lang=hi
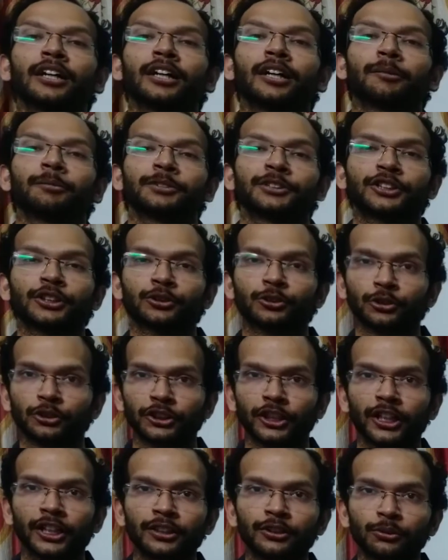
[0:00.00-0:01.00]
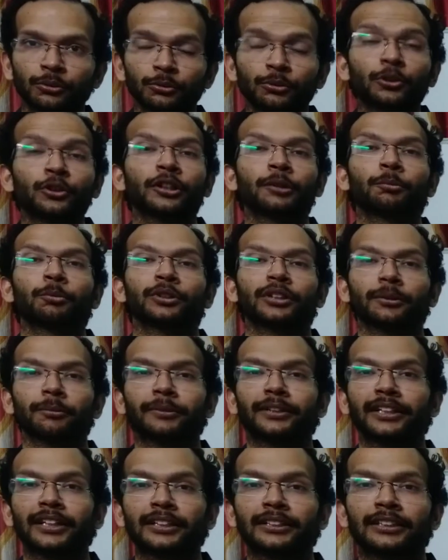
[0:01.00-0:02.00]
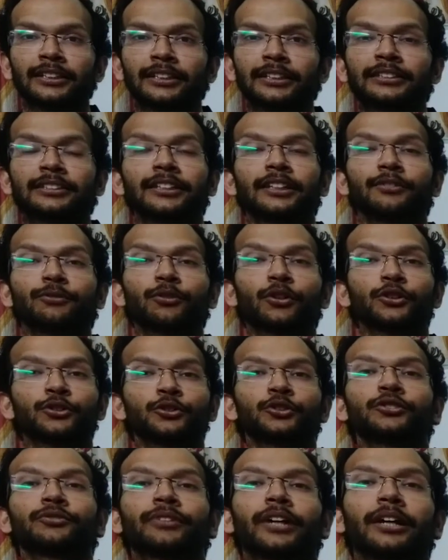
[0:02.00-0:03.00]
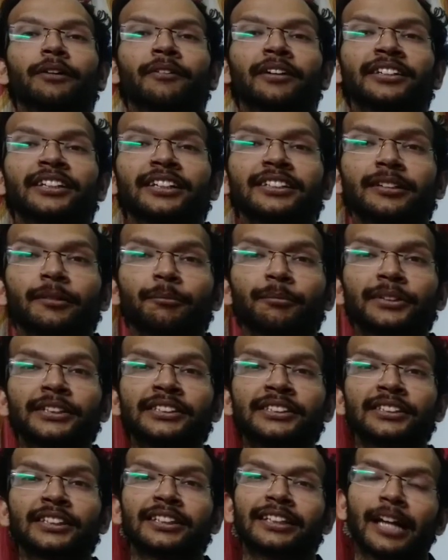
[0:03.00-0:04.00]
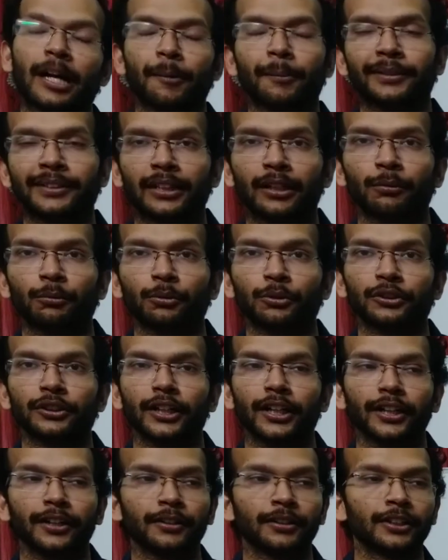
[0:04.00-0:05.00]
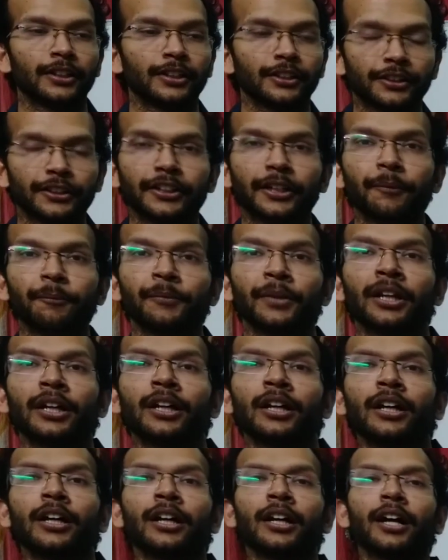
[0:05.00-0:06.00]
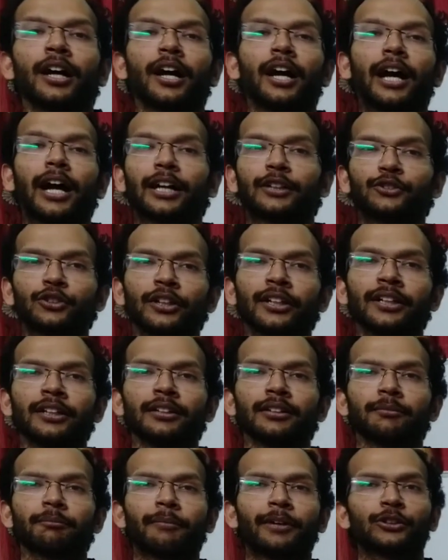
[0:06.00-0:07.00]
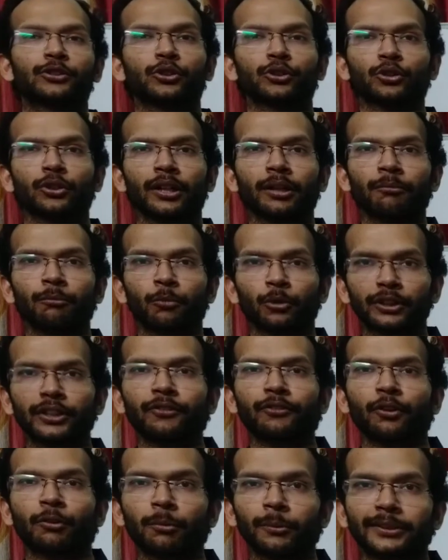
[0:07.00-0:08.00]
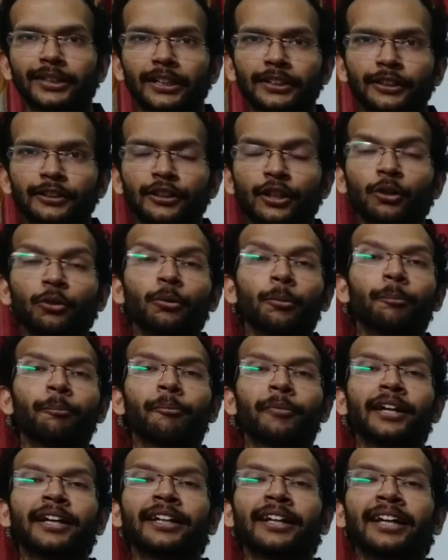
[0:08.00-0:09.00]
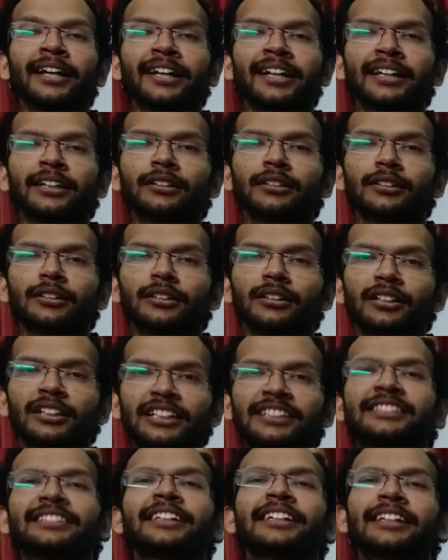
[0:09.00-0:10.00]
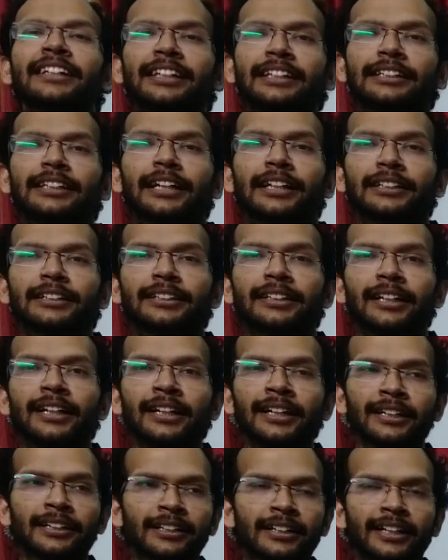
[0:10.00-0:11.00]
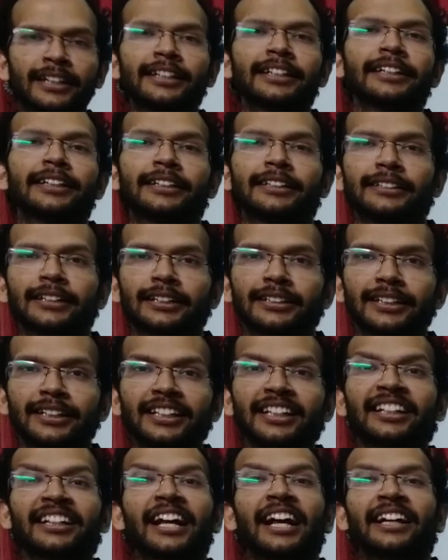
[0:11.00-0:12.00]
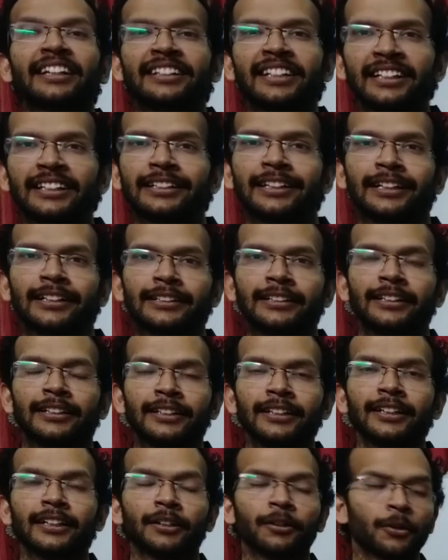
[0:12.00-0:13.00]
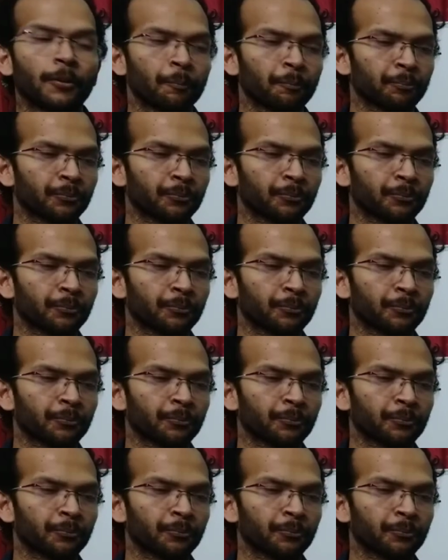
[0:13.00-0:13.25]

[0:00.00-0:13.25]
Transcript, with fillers: मिस्टर सुशांत उन्होंने पुटअप किया था कि सर फॉर्चून हंड्रेड कंपनीज से क्या मतलब होता है ठीक है एक्चुअली मैं इसको थोड़ा मोटे फॉर्म बता देता हूँ मेन है एक लिस्टिंग की जाती है एक रेटिंग की जाती है यानी रैंकिंग करते हैं ठीक है